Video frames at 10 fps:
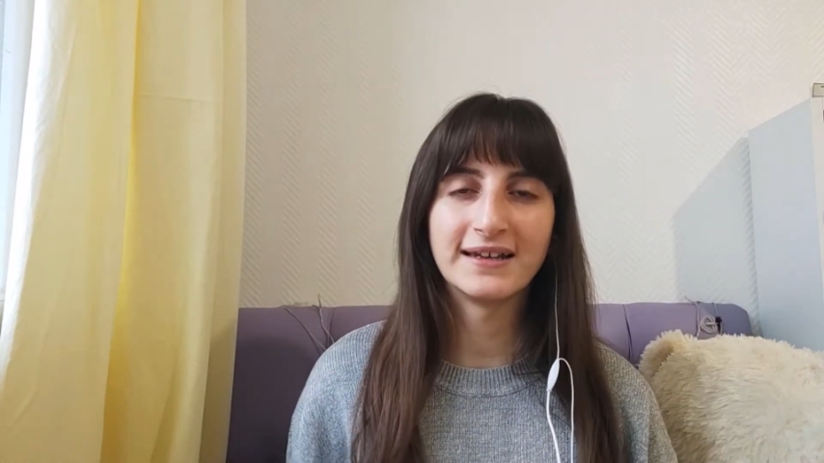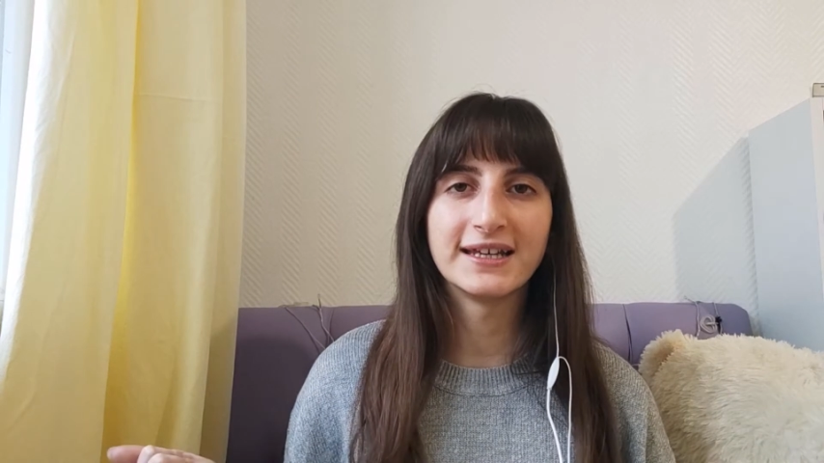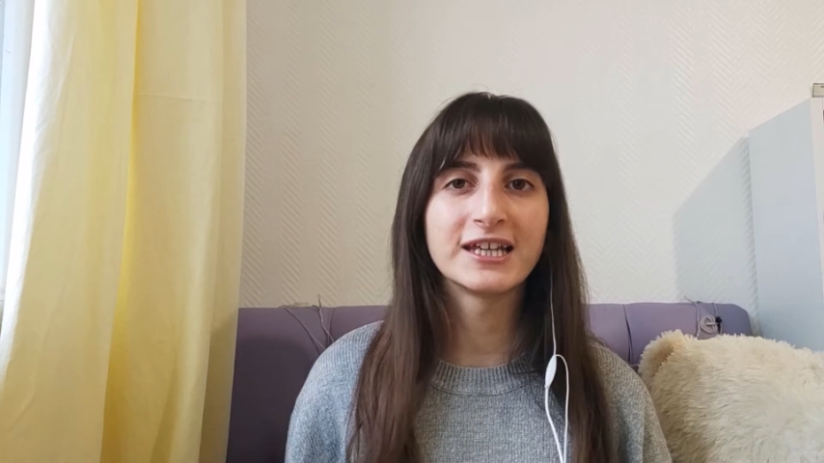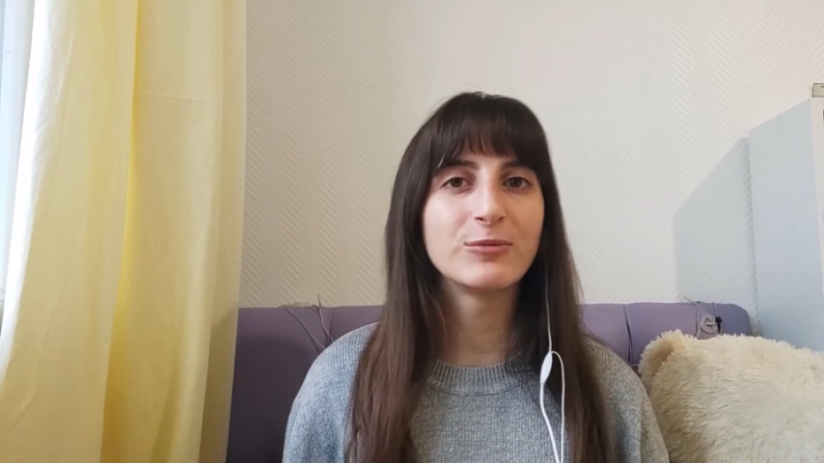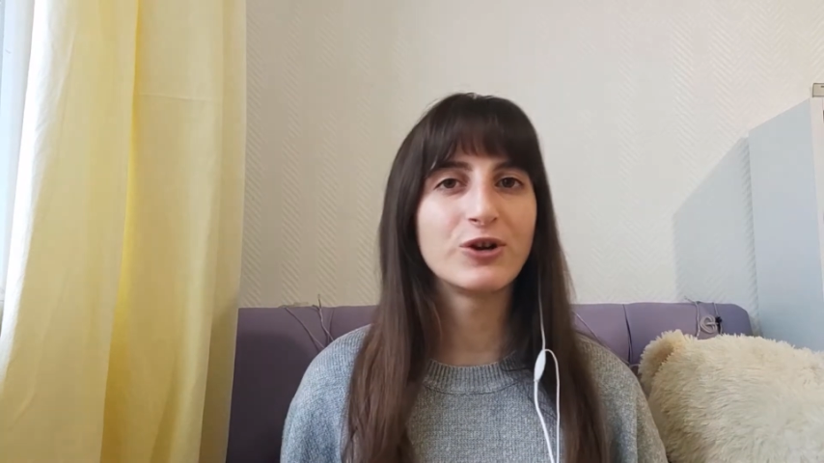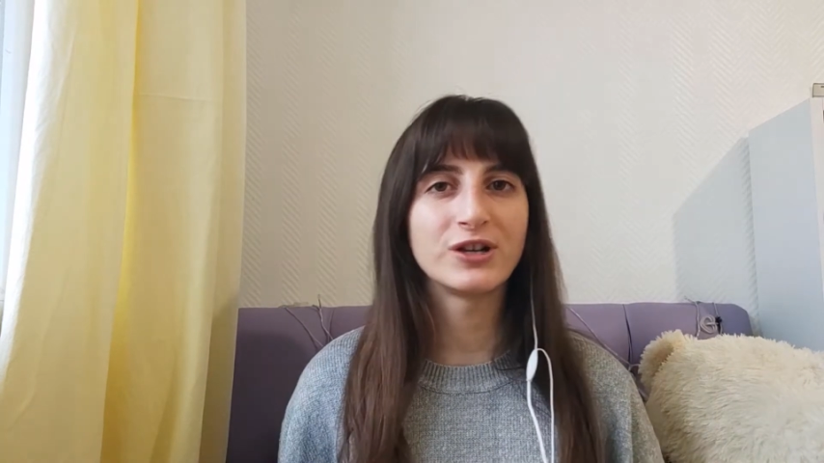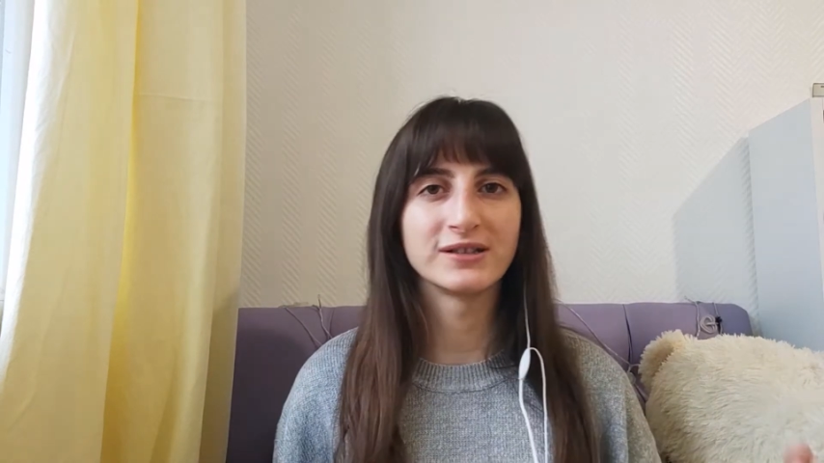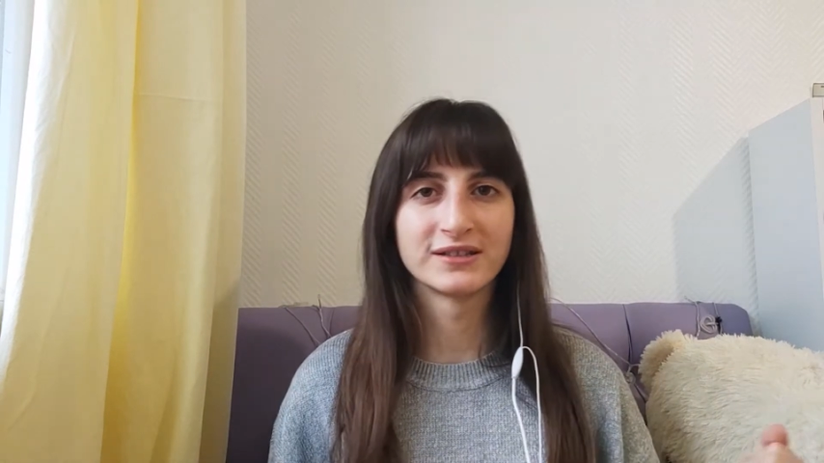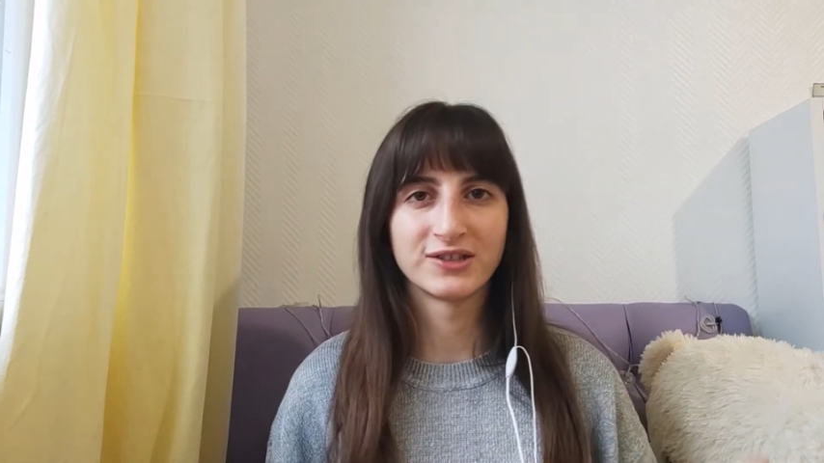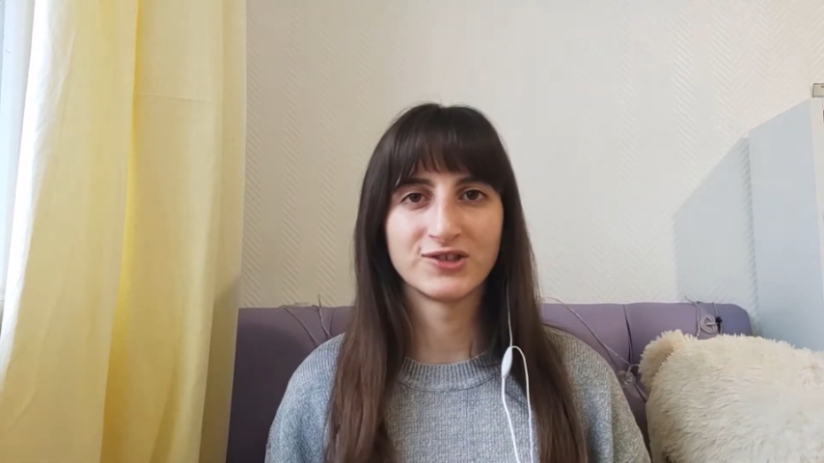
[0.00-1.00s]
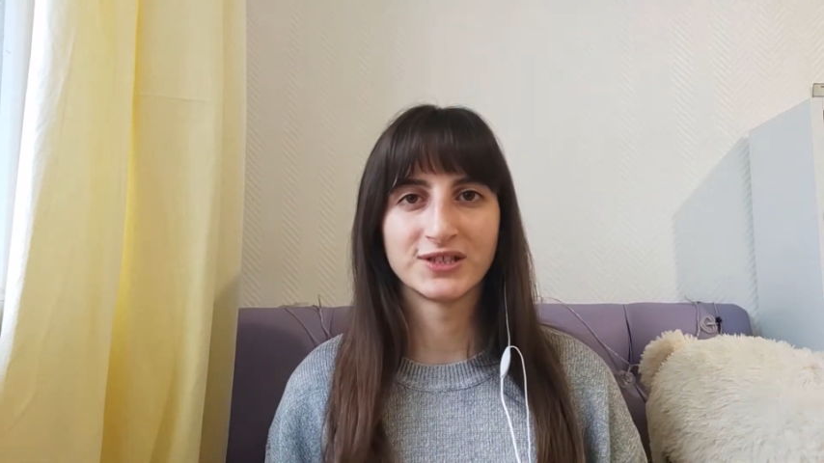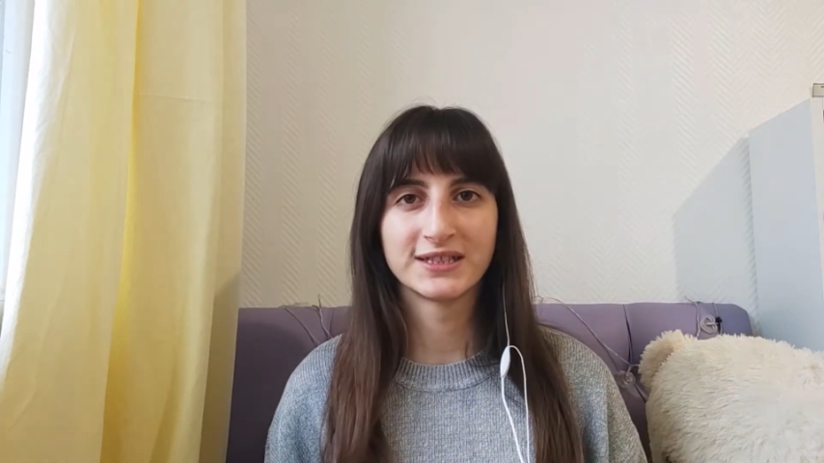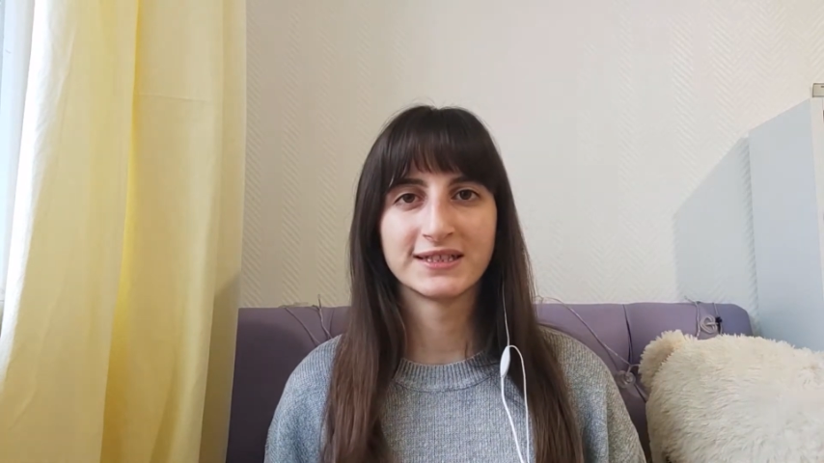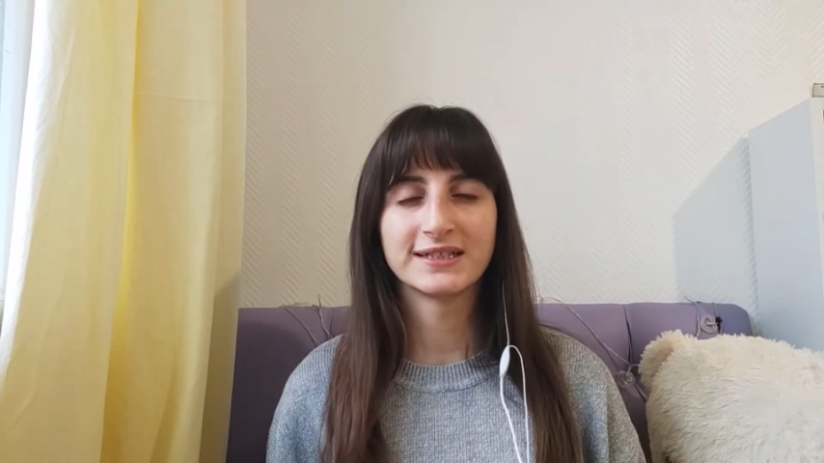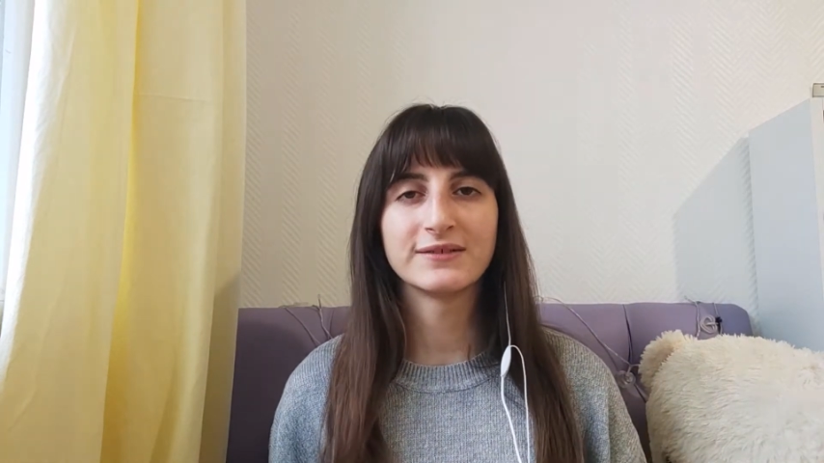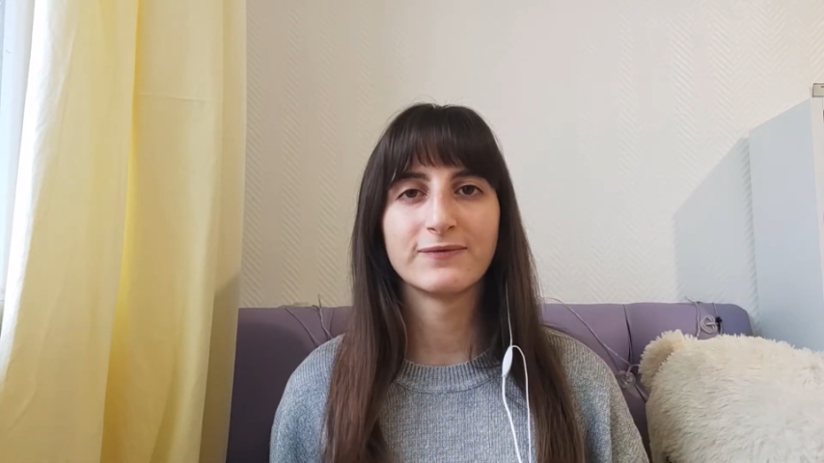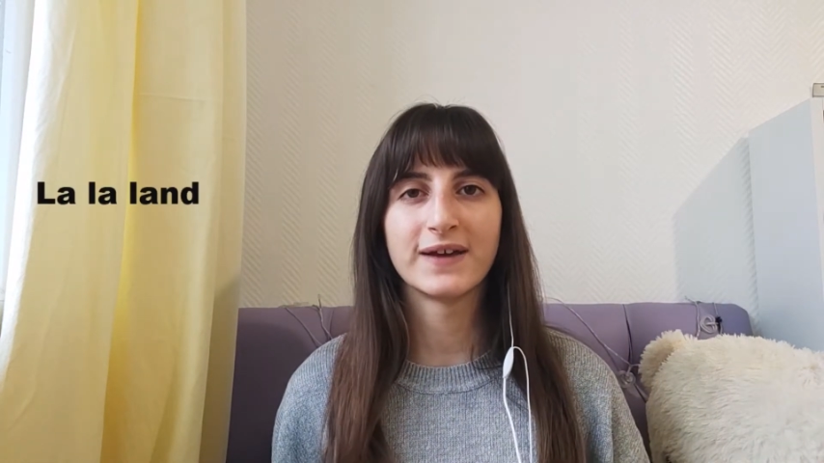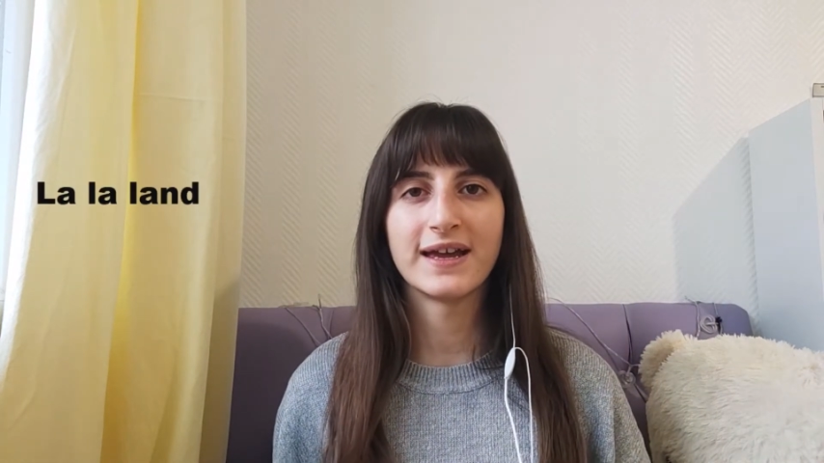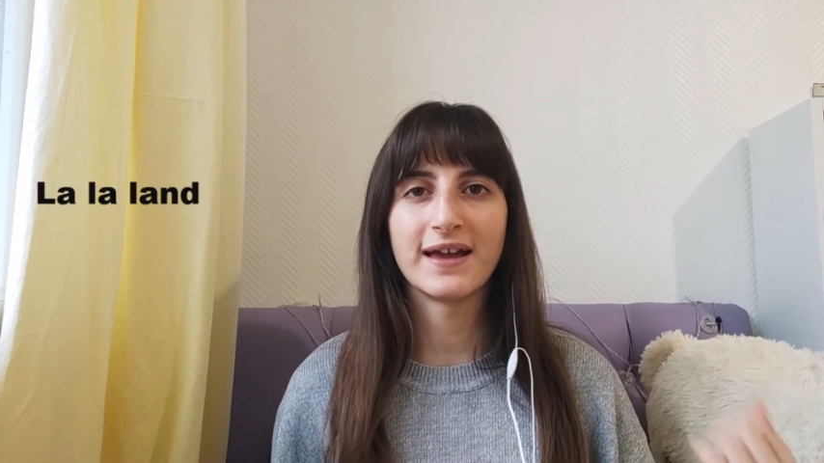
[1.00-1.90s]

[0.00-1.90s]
2016'da çıktı ve